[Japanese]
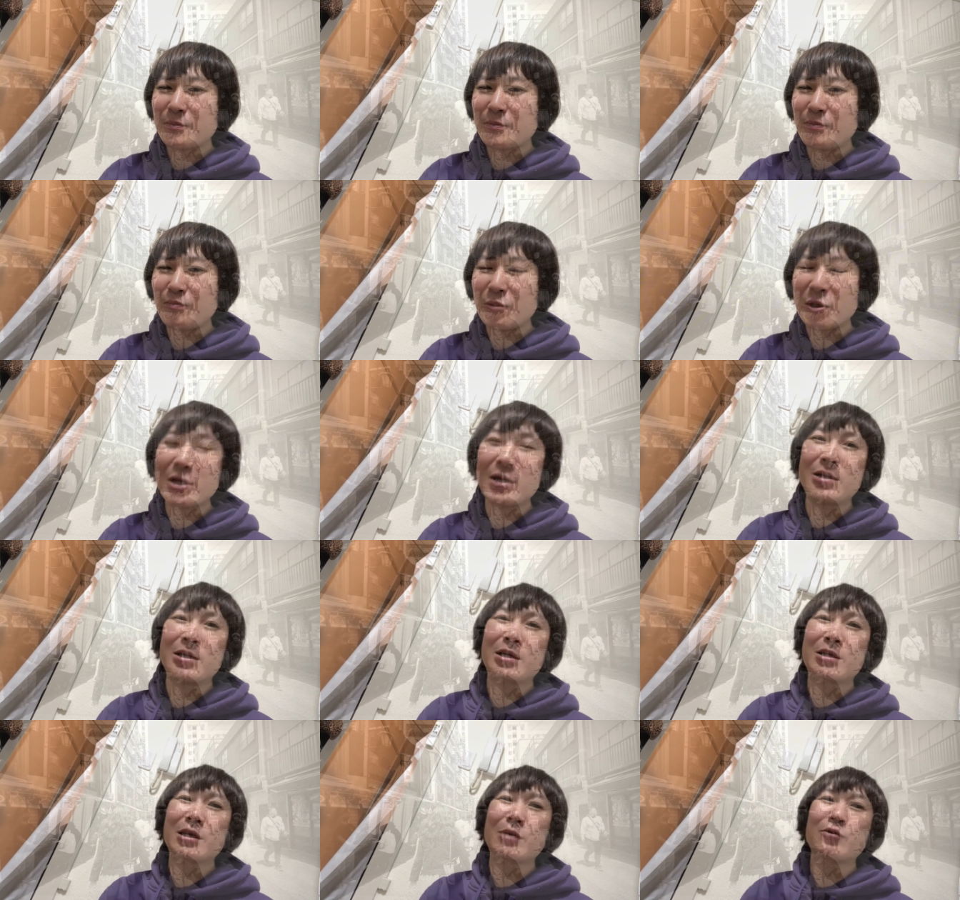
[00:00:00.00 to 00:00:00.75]
みたい
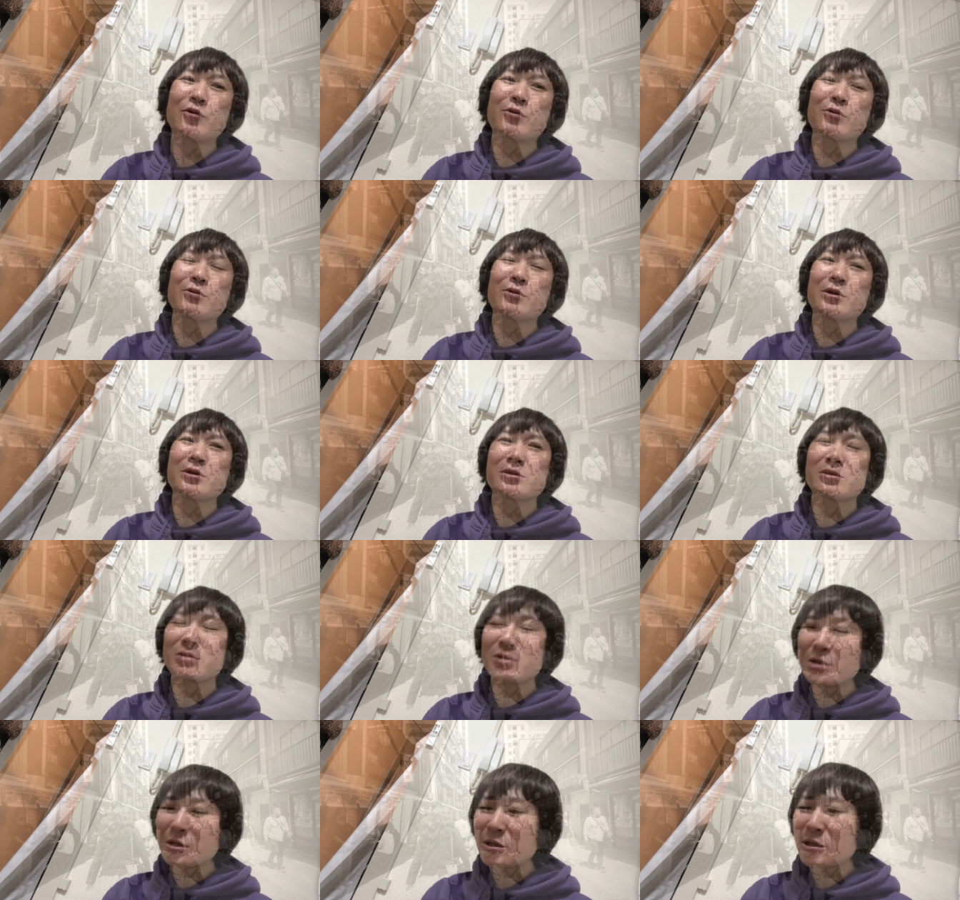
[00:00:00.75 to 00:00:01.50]
な多分ことです
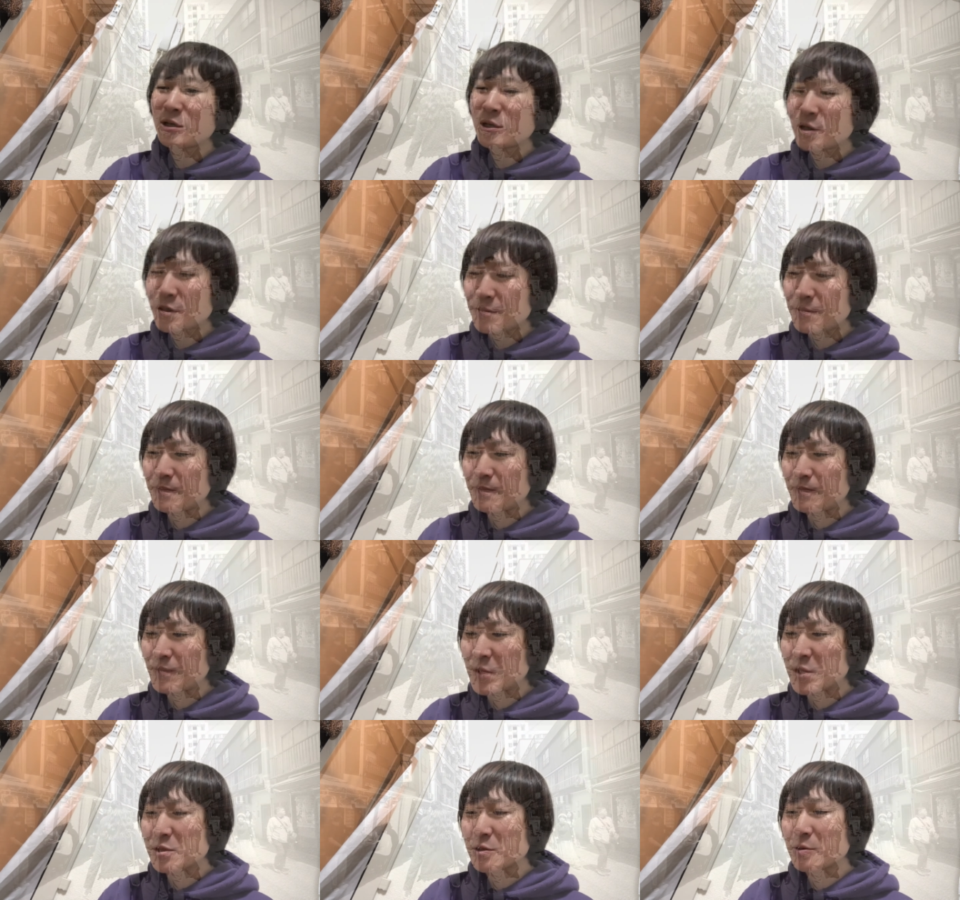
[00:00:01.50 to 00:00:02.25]
ね、う
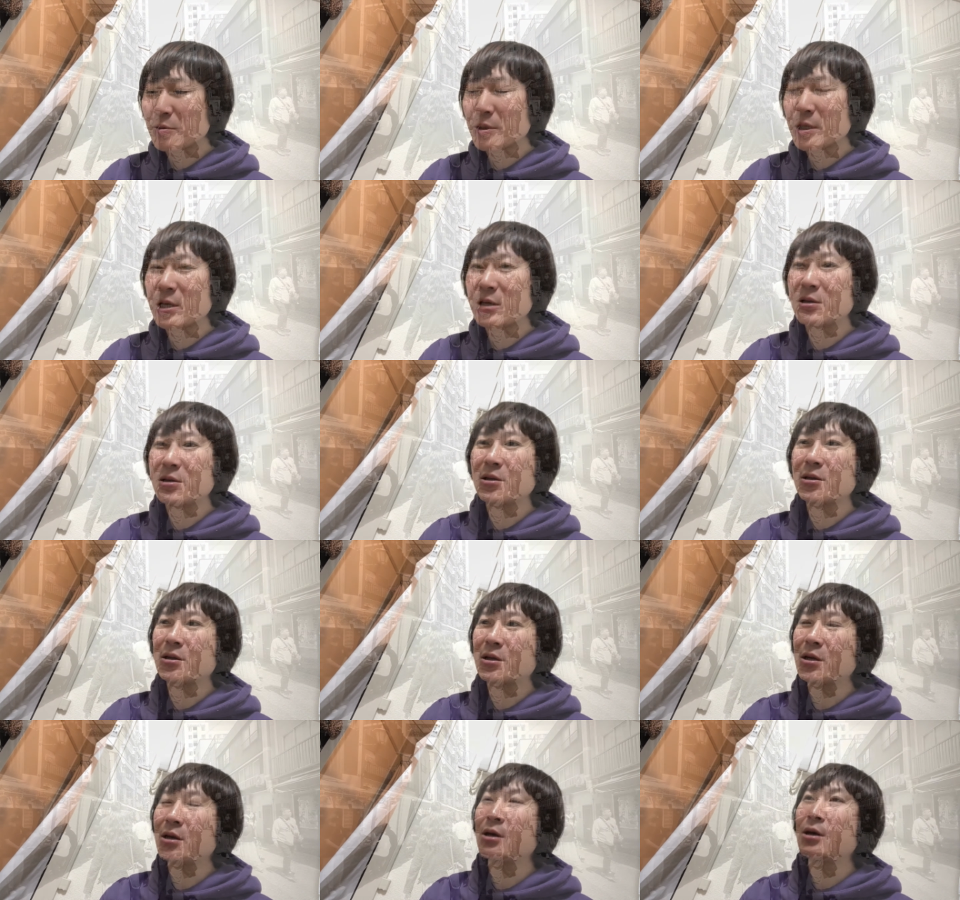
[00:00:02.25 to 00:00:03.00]
ん、それを書いて
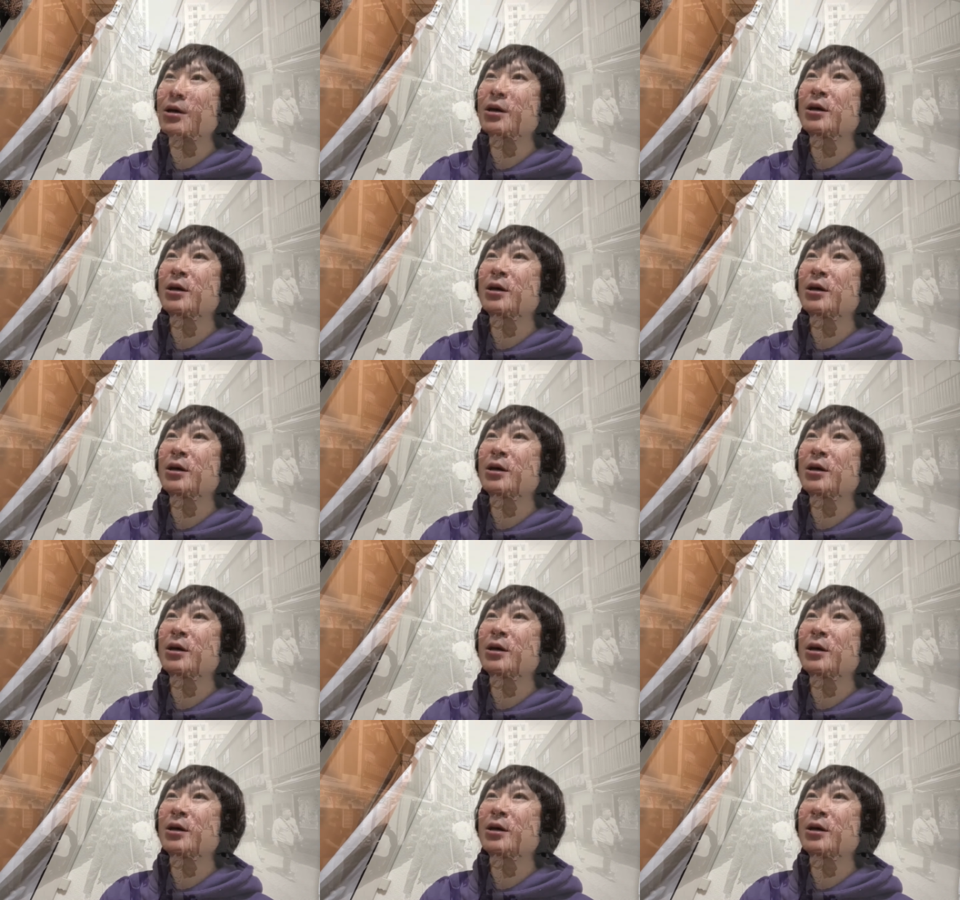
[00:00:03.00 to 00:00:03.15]
て